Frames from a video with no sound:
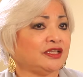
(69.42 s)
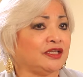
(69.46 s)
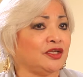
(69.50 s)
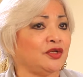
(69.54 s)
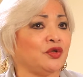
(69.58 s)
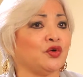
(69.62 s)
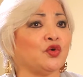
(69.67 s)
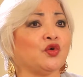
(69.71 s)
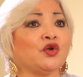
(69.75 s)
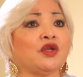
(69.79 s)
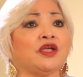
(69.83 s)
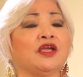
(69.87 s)

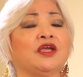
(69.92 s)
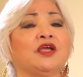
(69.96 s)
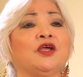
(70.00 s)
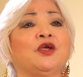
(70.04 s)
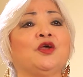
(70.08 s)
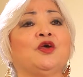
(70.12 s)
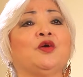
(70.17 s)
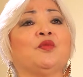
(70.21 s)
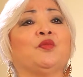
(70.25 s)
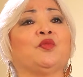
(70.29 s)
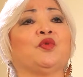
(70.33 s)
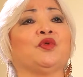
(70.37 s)
Exteriores,
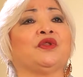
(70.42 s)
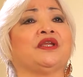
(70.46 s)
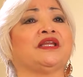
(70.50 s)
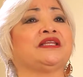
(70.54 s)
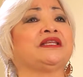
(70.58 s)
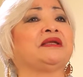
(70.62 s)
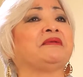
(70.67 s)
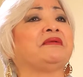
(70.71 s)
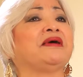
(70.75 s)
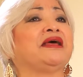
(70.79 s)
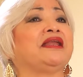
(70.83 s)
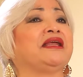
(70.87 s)

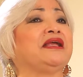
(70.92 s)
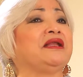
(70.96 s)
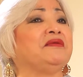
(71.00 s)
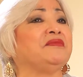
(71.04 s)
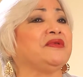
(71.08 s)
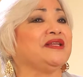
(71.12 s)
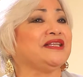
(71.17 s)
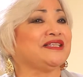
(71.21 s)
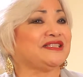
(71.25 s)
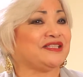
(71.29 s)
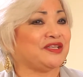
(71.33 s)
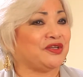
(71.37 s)
podría trabajar en el
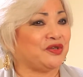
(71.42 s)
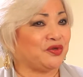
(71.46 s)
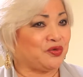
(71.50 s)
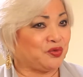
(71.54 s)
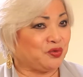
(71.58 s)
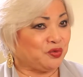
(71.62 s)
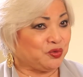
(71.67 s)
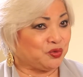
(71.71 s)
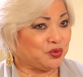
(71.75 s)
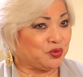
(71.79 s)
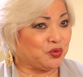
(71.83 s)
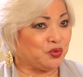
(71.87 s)
Ministerio
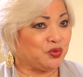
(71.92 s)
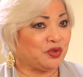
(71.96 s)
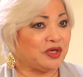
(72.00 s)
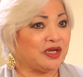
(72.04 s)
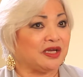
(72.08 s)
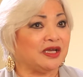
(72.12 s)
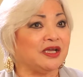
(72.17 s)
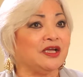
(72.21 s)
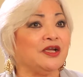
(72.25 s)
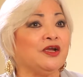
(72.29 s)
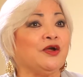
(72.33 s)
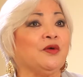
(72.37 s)
de
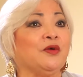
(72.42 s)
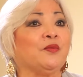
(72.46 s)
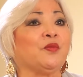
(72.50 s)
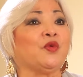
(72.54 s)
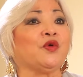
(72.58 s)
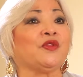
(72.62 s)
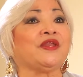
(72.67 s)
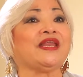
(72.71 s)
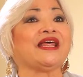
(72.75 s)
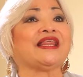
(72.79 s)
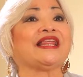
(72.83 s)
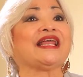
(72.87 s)
Cultura,
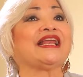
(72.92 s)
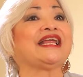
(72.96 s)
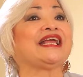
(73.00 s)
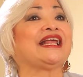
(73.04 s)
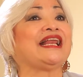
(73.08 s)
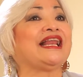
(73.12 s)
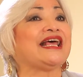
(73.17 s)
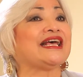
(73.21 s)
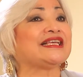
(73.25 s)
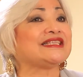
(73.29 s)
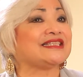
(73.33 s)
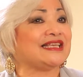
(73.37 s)
podría dar
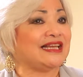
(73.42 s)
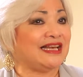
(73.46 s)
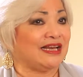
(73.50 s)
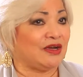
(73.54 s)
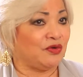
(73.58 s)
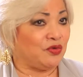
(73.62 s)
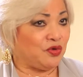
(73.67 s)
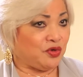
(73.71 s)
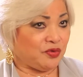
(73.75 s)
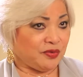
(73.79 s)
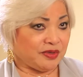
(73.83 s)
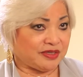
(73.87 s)
clase en
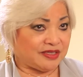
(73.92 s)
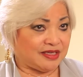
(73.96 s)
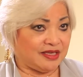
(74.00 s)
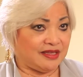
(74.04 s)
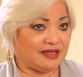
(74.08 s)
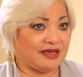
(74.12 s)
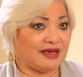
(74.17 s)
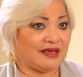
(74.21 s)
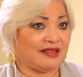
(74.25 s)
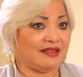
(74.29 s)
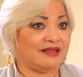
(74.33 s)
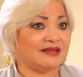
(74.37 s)
las
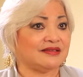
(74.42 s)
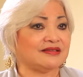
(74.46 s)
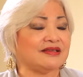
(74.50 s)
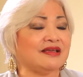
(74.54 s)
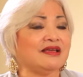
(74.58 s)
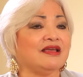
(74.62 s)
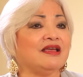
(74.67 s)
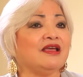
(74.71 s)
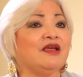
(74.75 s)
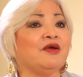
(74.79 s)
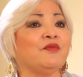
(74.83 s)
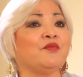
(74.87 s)
universidades,
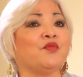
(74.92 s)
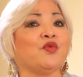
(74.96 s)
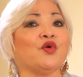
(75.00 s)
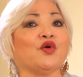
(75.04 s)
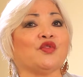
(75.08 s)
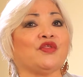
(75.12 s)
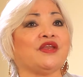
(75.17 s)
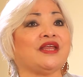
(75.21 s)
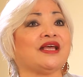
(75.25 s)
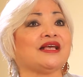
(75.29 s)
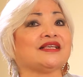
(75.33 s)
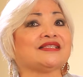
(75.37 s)

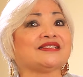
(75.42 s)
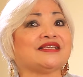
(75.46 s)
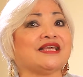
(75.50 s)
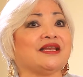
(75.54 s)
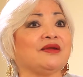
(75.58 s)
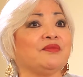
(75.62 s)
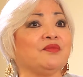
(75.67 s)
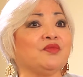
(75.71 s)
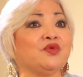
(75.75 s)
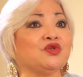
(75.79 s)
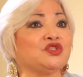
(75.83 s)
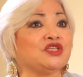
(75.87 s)
podría
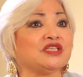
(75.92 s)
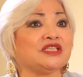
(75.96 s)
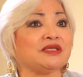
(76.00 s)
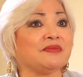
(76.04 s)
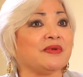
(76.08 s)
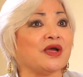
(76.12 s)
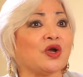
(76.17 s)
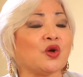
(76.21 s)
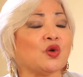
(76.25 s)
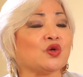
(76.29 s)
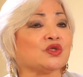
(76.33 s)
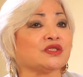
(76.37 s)
hacer
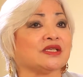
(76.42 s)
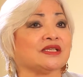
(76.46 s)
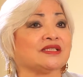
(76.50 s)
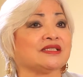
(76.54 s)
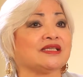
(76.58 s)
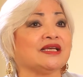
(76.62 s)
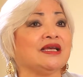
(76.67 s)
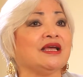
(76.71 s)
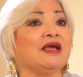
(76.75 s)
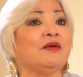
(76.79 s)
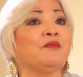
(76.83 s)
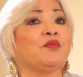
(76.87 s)
muchísimas
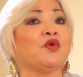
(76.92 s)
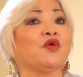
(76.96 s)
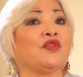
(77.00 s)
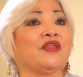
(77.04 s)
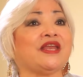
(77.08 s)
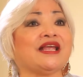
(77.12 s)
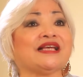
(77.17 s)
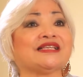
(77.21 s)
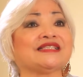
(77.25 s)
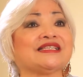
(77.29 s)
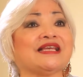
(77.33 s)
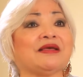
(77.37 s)
cosas,
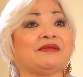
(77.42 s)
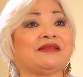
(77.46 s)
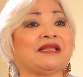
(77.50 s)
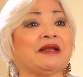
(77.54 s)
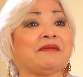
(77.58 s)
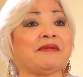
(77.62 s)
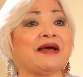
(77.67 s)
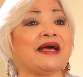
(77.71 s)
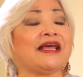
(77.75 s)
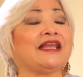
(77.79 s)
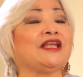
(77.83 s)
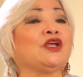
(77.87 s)
podría
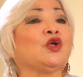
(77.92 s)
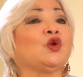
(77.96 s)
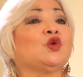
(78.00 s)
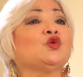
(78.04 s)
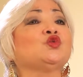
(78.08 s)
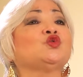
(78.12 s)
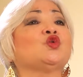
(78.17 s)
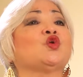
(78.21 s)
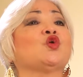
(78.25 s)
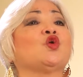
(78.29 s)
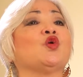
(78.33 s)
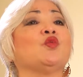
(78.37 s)
trabajar
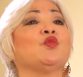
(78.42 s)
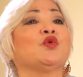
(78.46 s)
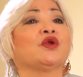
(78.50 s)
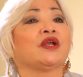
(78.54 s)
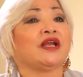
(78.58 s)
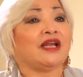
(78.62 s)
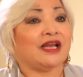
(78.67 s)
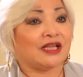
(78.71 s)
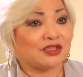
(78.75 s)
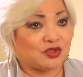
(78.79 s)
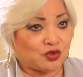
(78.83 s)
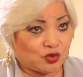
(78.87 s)
incluso como
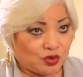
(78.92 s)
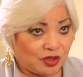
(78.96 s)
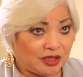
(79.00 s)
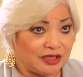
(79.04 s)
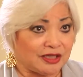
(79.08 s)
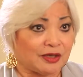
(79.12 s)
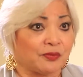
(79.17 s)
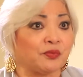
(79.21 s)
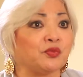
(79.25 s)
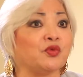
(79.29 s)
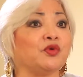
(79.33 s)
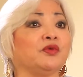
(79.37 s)

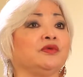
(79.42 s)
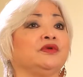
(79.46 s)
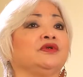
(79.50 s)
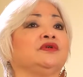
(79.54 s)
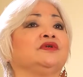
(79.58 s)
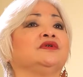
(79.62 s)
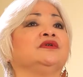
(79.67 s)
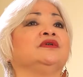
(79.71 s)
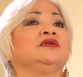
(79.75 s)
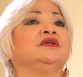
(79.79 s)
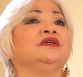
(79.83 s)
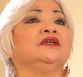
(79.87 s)
relacionista
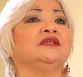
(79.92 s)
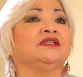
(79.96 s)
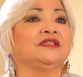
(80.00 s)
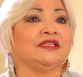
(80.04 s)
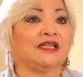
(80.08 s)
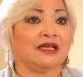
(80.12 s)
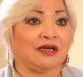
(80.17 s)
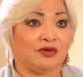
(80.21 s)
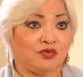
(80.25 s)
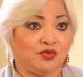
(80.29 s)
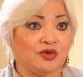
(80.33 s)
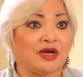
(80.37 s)
público
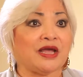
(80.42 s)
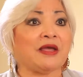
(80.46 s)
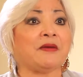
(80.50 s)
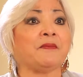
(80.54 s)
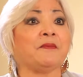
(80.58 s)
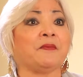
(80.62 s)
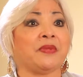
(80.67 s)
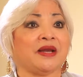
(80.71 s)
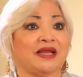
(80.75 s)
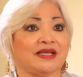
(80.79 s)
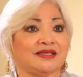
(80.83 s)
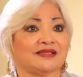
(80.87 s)
de algunas
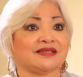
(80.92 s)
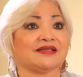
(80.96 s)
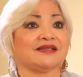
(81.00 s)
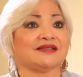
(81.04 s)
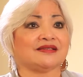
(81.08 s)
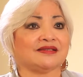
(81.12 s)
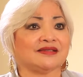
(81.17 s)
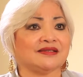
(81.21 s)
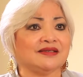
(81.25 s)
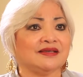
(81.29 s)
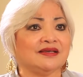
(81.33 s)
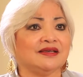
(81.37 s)

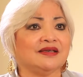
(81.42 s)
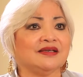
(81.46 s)
empresas.